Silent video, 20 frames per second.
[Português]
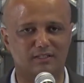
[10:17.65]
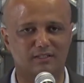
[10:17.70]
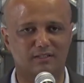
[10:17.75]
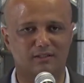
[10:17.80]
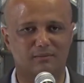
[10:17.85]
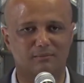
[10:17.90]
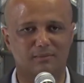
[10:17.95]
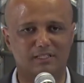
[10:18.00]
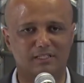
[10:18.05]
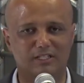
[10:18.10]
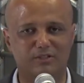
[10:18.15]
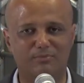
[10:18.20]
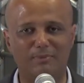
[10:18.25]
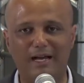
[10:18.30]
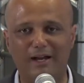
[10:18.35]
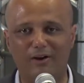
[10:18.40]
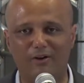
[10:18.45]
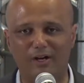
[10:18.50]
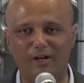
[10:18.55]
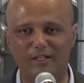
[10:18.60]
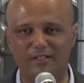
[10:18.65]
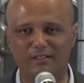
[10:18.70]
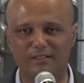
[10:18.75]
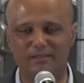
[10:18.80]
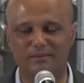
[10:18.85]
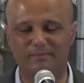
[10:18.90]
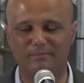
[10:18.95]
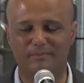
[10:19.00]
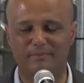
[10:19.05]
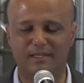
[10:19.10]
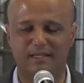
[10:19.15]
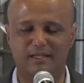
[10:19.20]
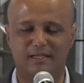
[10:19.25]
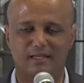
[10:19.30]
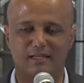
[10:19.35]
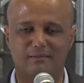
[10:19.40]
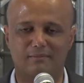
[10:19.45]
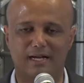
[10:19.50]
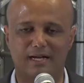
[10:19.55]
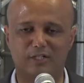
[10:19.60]
uma das maiores
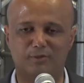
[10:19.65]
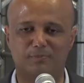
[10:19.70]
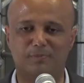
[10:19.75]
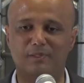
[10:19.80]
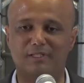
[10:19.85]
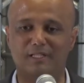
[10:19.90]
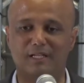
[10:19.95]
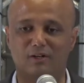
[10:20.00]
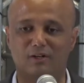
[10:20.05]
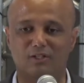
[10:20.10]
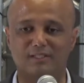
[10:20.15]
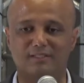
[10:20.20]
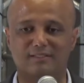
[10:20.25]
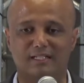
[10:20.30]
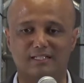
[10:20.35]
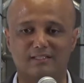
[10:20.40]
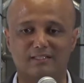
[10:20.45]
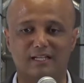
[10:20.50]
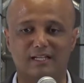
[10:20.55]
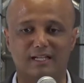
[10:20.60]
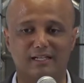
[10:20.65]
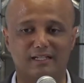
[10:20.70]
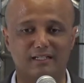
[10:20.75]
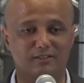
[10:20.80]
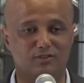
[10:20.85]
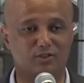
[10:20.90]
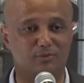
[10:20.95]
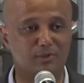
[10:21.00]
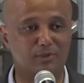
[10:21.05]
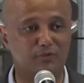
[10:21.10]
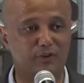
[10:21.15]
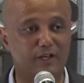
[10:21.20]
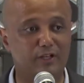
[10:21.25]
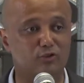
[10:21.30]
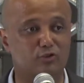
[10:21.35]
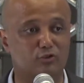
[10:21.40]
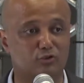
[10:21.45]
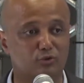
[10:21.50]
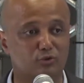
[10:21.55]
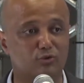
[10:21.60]
e mais poderosas artilharias do hemisfério
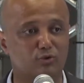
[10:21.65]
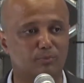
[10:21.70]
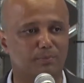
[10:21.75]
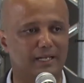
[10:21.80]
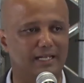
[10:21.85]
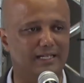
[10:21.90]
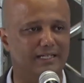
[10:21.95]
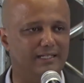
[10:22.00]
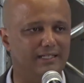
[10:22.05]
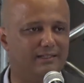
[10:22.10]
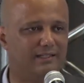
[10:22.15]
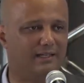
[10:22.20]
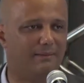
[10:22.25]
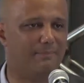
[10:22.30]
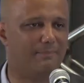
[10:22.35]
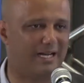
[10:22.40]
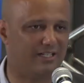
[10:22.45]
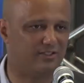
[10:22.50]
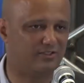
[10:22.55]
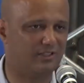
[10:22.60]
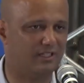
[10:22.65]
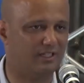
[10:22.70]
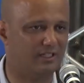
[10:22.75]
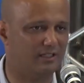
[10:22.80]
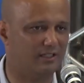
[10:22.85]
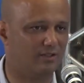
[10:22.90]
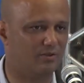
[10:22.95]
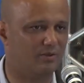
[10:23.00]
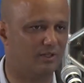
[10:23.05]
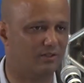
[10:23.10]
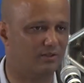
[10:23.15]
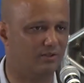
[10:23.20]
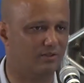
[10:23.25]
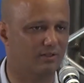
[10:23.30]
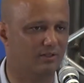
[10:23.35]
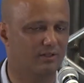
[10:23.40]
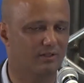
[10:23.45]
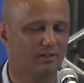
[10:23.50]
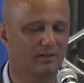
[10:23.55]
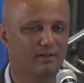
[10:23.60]
sul do planeta, abaixo da linha do Equador
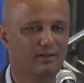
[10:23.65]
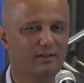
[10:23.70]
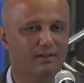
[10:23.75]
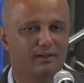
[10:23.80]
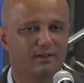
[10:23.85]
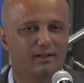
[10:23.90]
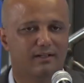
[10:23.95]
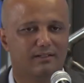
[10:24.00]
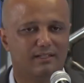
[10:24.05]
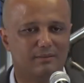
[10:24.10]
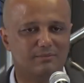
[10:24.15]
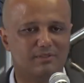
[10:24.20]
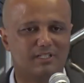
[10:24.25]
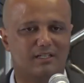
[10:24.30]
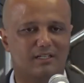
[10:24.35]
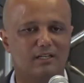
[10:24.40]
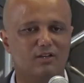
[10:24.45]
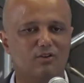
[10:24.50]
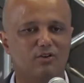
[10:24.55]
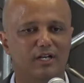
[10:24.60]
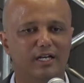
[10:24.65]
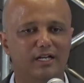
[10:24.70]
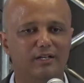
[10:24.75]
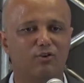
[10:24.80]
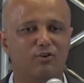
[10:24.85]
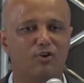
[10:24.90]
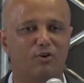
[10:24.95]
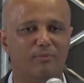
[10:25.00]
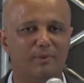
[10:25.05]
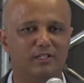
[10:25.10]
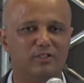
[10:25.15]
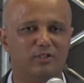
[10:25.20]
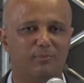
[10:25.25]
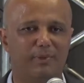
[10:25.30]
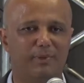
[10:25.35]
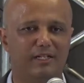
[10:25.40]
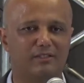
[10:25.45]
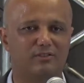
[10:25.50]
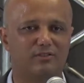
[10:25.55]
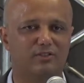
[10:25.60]
temos aqui em Goiânia o Comando de
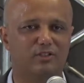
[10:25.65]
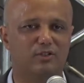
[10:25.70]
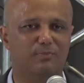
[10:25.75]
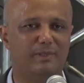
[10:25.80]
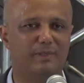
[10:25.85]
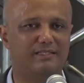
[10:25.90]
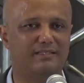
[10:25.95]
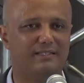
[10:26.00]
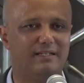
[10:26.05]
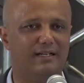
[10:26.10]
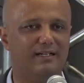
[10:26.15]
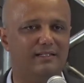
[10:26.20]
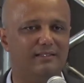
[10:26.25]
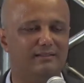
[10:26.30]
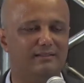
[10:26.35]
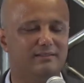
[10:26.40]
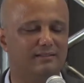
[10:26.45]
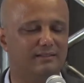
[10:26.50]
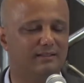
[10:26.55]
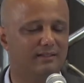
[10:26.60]
Operações Especiais